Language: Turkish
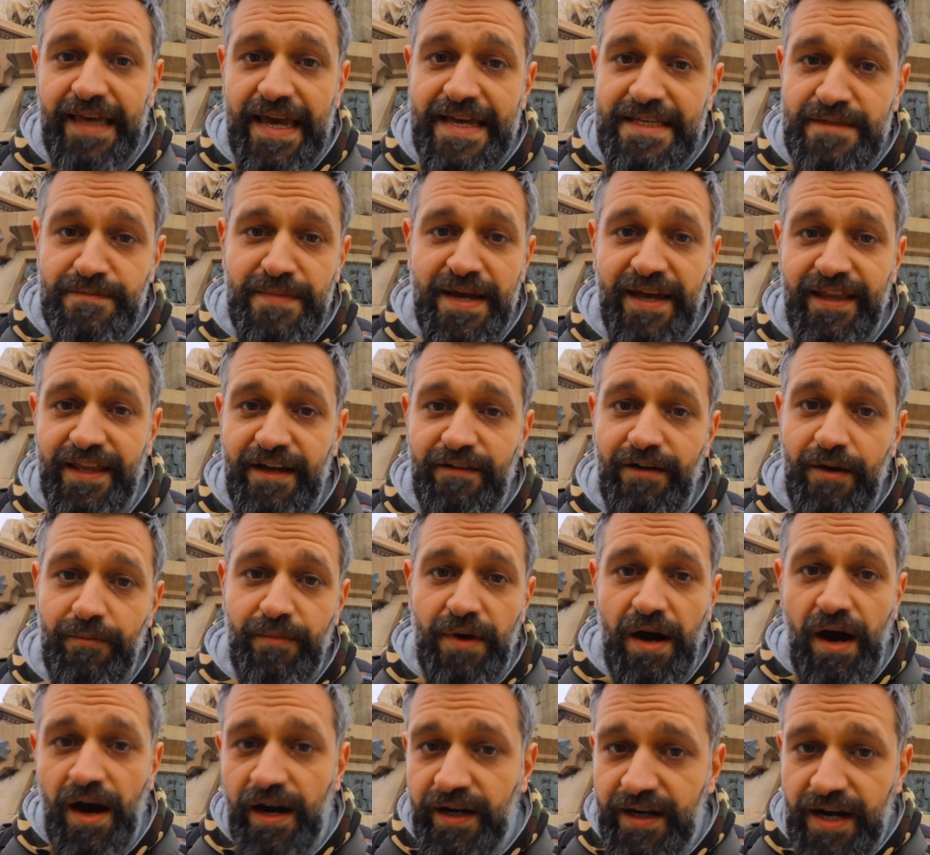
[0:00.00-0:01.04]
gezmeye devam.
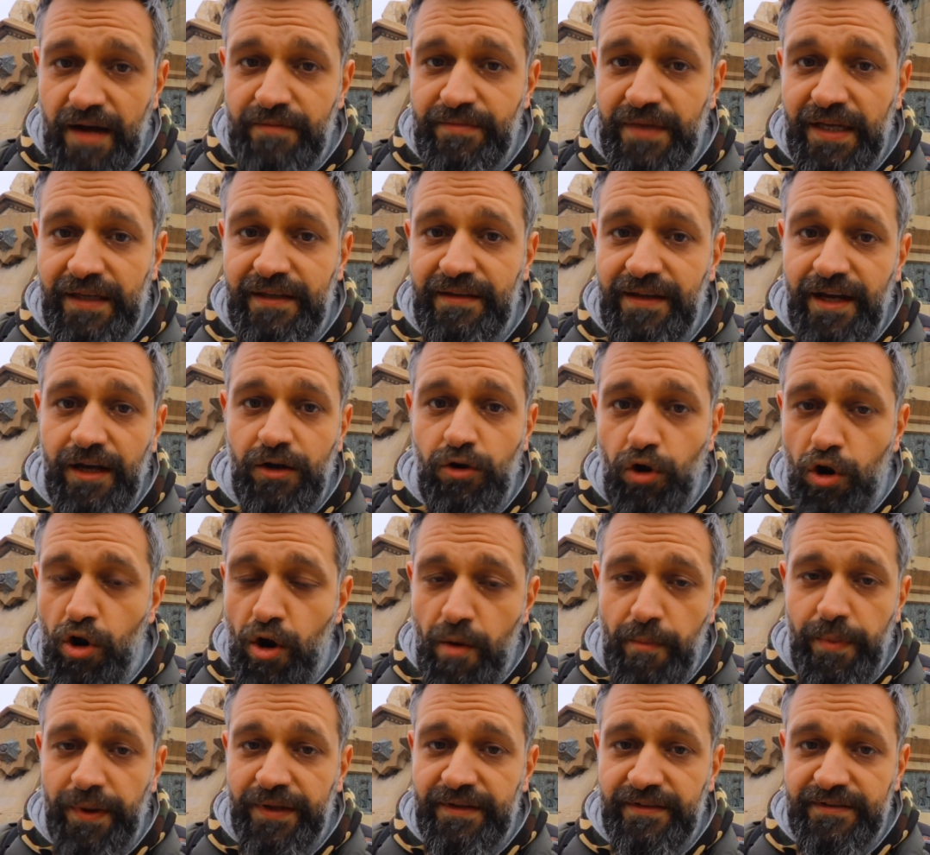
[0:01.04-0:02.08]
Arkamdaki de
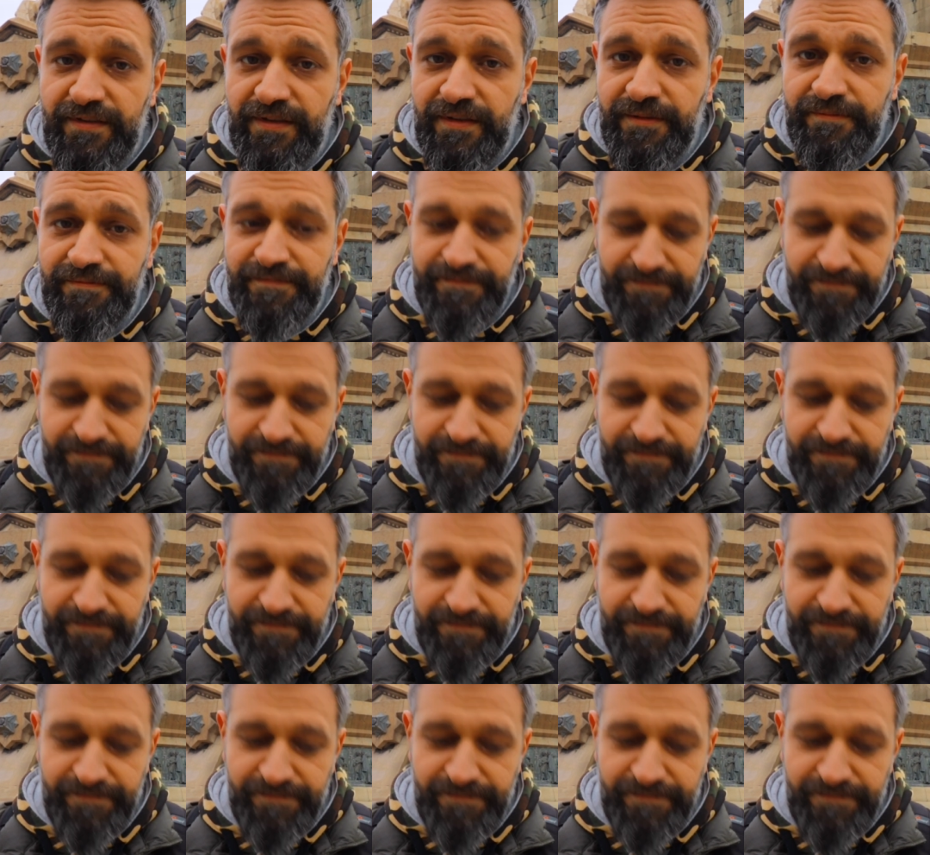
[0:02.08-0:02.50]
Kolomb anıtı.